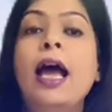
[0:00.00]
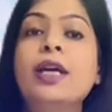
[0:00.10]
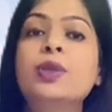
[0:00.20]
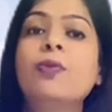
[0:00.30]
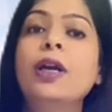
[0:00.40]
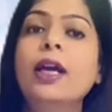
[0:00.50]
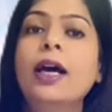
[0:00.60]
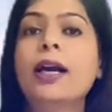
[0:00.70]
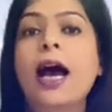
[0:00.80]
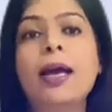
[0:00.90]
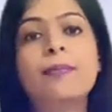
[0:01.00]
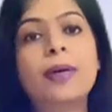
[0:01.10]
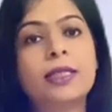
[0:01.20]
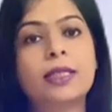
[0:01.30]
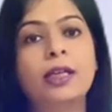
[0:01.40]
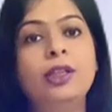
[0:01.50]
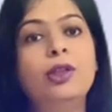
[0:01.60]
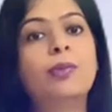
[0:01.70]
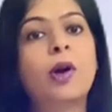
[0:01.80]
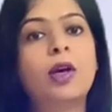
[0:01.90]
ऐश्वर्या राय बच्चन
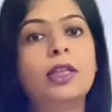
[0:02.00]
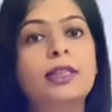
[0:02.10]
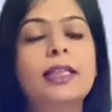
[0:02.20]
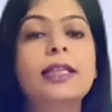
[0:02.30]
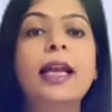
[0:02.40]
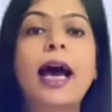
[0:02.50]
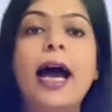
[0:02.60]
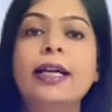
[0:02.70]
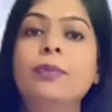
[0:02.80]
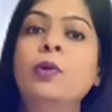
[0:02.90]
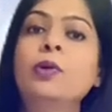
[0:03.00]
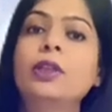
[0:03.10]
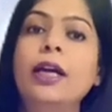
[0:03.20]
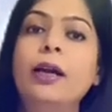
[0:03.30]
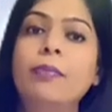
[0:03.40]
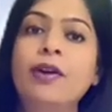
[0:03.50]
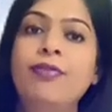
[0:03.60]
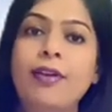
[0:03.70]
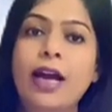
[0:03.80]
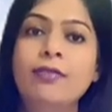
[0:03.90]
न्यूमरोलॉजिकल एडअप होता नंबर
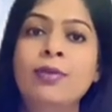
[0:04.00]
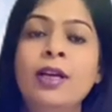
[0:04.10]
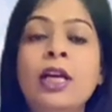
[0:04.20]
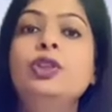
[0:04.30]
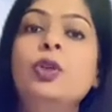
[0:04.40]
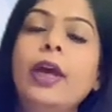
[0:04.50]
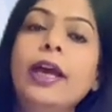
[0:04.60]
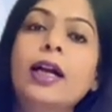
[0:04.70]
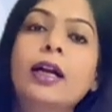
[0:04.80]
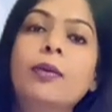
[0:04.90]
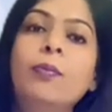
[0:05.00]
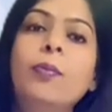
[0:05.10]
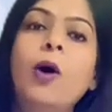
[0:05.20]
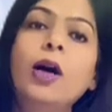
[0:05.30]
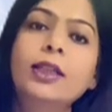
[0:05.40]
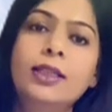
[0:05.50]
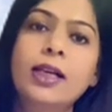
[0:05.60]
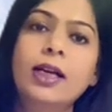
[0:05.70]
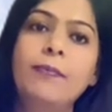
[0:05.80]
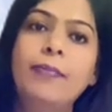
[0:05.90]
फाइव जो एक बहुत
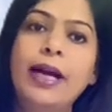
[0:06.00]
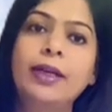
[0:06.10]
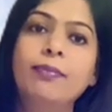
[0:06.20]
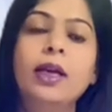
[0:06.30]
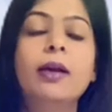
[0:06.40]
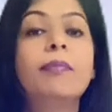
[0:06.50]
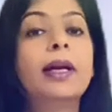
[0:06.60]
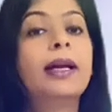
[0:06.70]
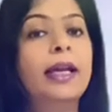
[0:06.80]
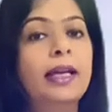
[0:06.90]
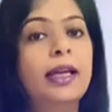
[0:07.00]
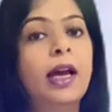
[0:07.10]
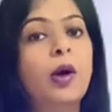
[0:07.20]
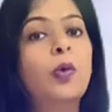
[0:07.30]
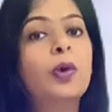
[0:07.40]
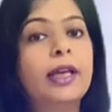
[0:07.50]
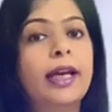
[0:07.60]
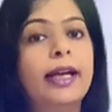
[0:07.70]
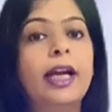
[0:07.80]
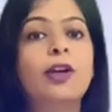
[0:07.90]
अच्छा कंपैटिबल नंबर नहीं है
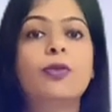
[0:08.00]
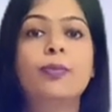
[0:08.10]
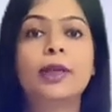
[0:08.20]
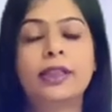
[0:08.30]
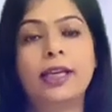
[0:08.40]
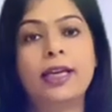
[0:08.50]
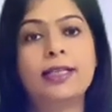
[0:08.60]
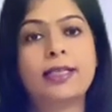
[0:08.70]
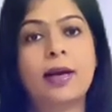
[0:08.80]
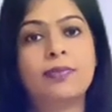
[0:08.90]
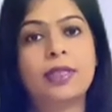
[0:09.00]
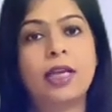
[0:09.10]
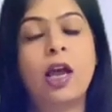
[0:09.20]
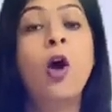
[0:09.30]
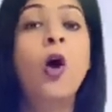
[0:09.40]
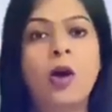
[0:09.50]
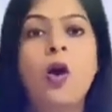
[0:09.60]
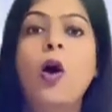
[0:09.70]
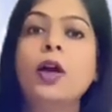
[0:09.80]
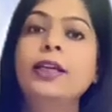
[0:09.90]
उनके डेट ऑफ बर्थ के हिसाब से
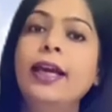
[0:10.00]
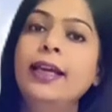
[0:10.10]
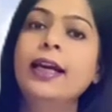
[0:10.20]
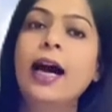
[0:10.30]
और यही